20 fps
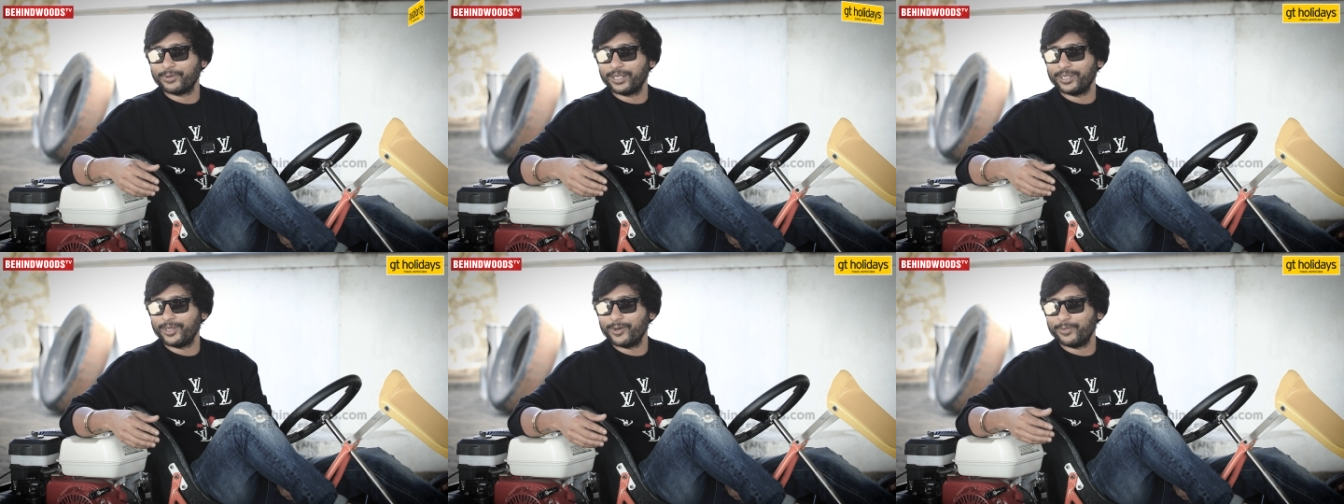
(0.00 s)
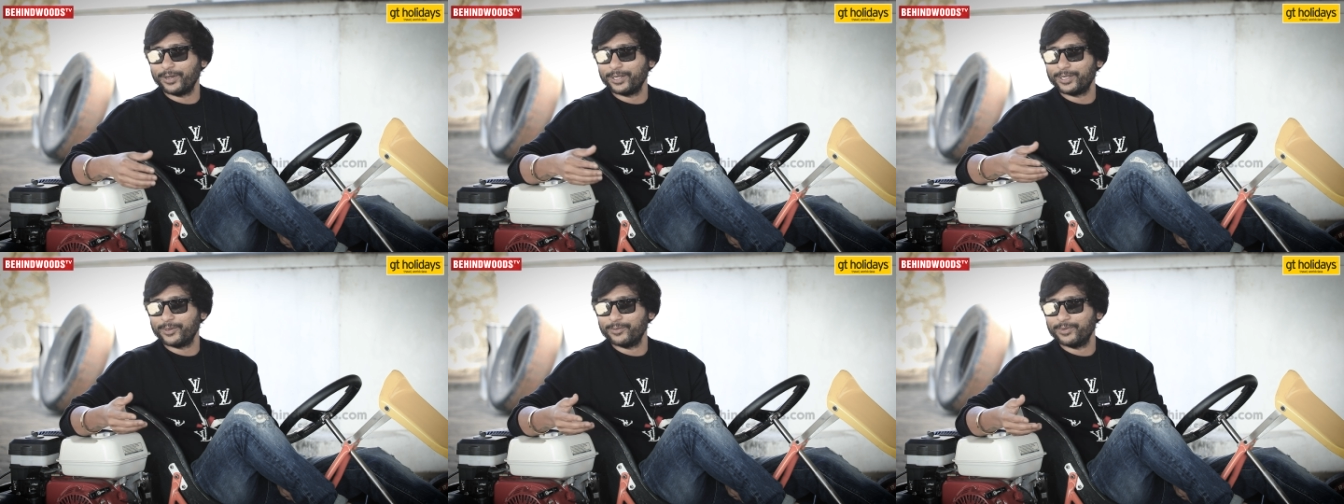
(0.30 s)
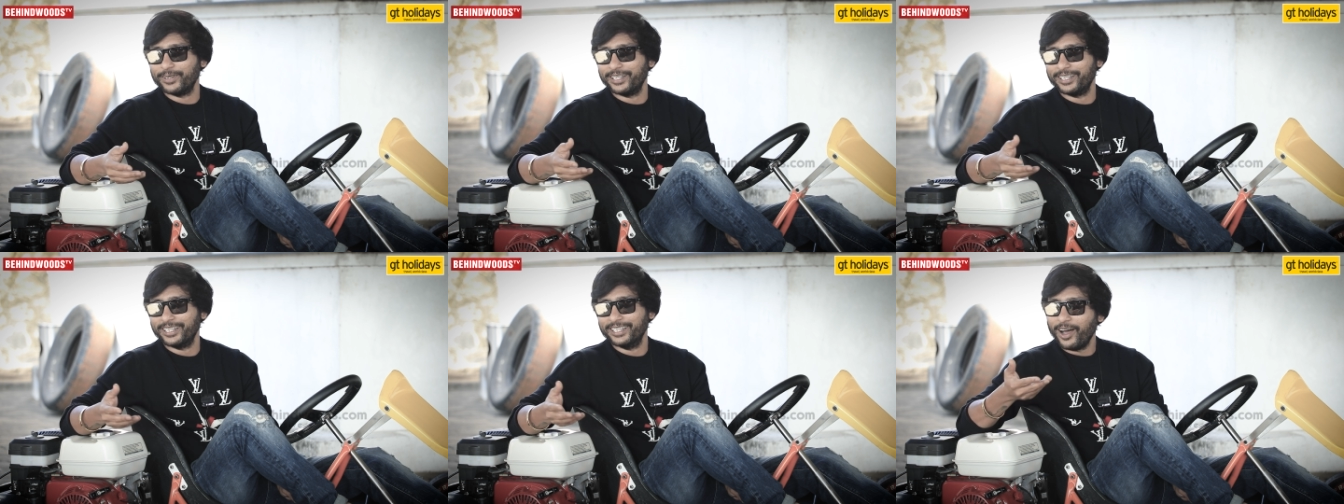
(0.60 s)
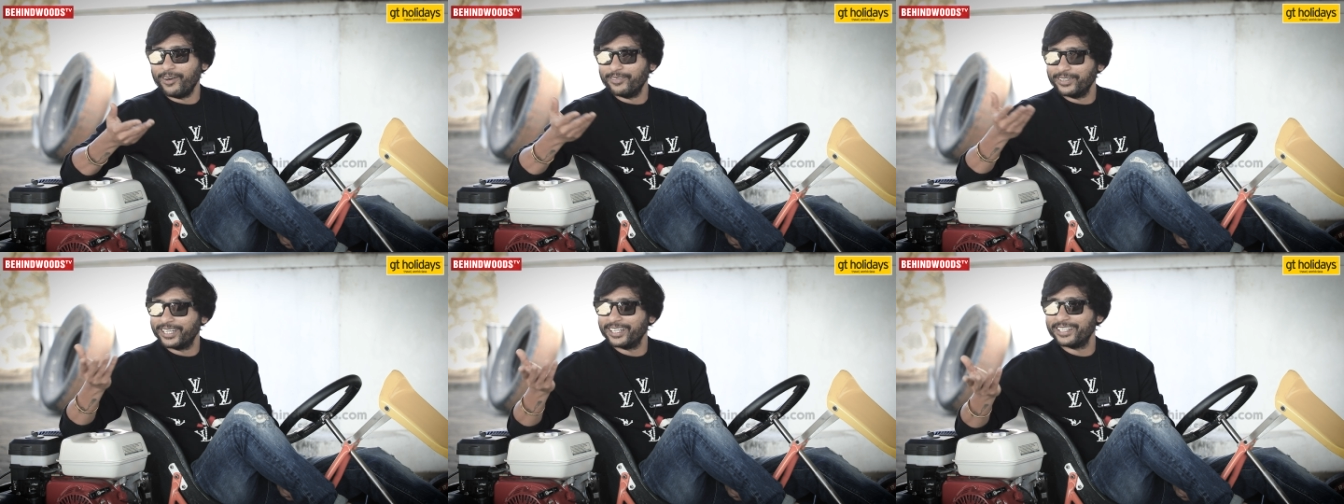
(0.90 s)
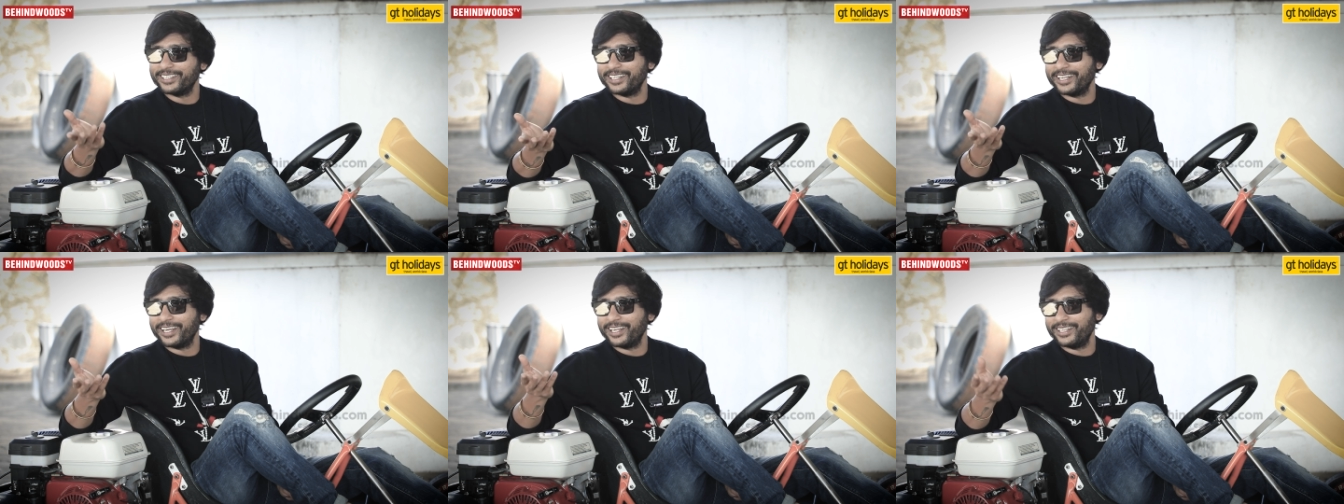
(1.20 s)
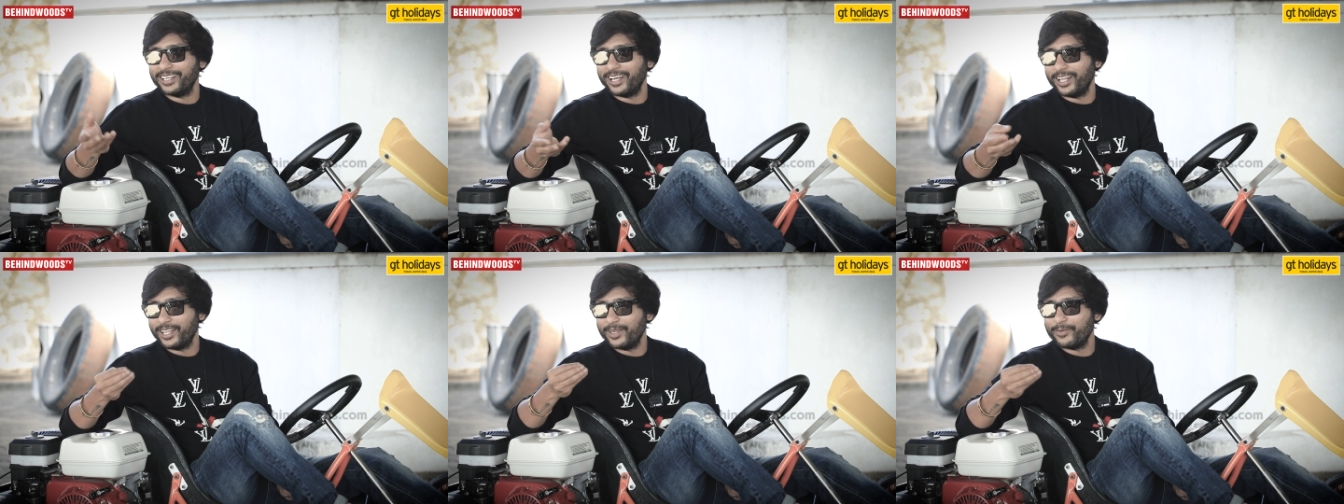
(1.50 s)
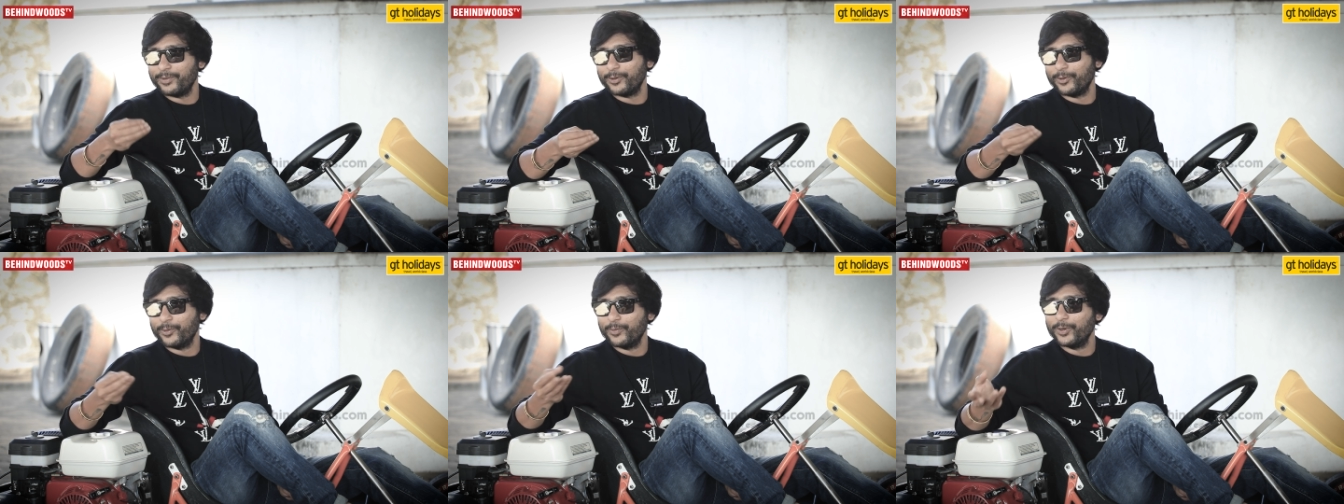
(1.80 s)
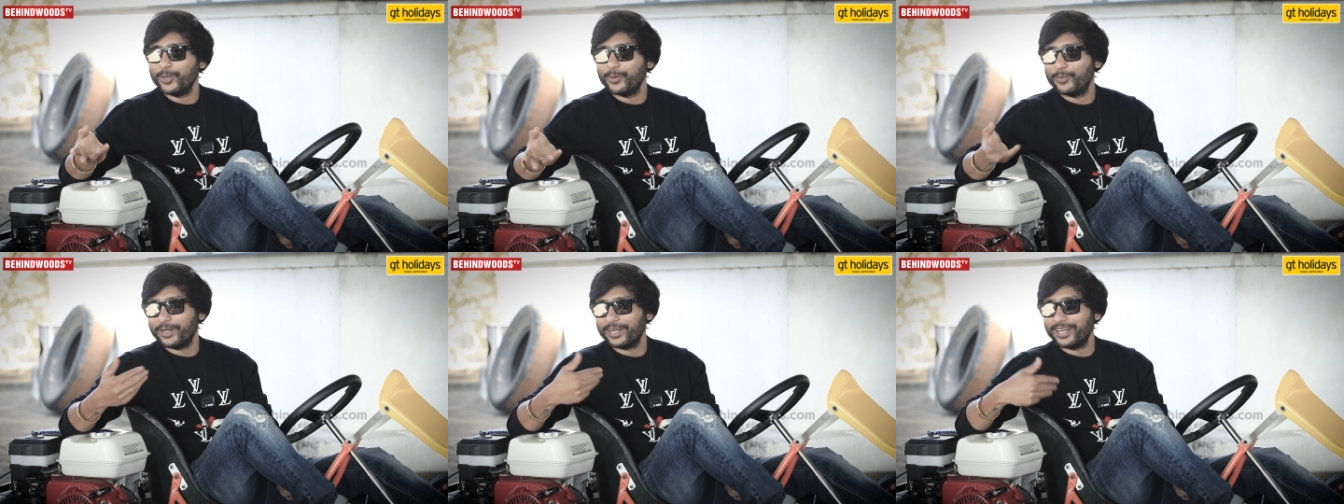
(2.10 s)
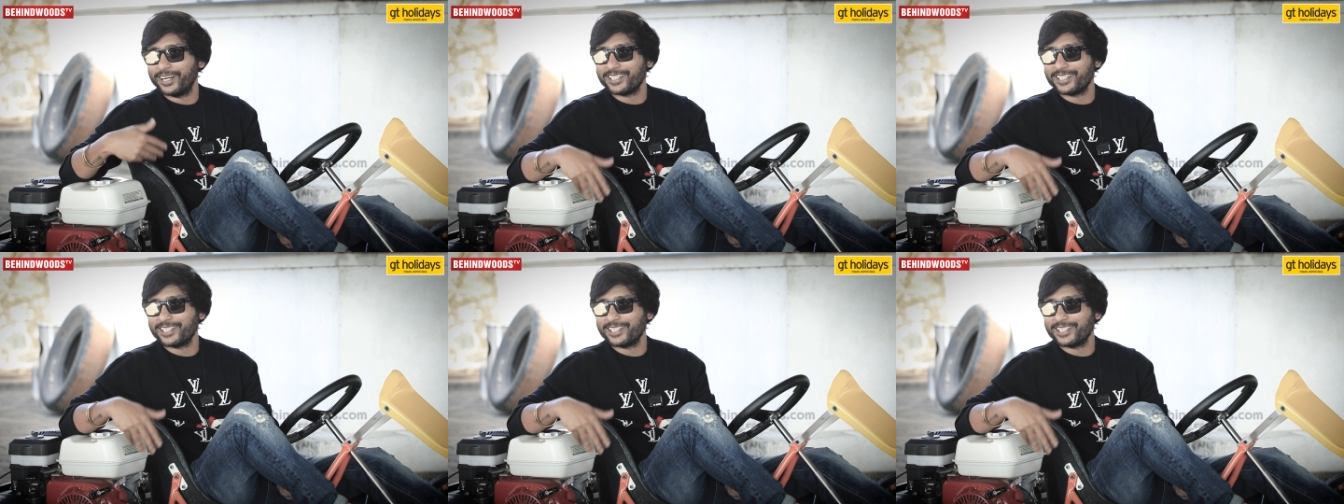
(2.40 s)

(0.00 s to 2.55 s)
கதாபாத்திரம்னாரு அவருக்கே தெரியாது அதே மாதிரி ஒன்பது பேர்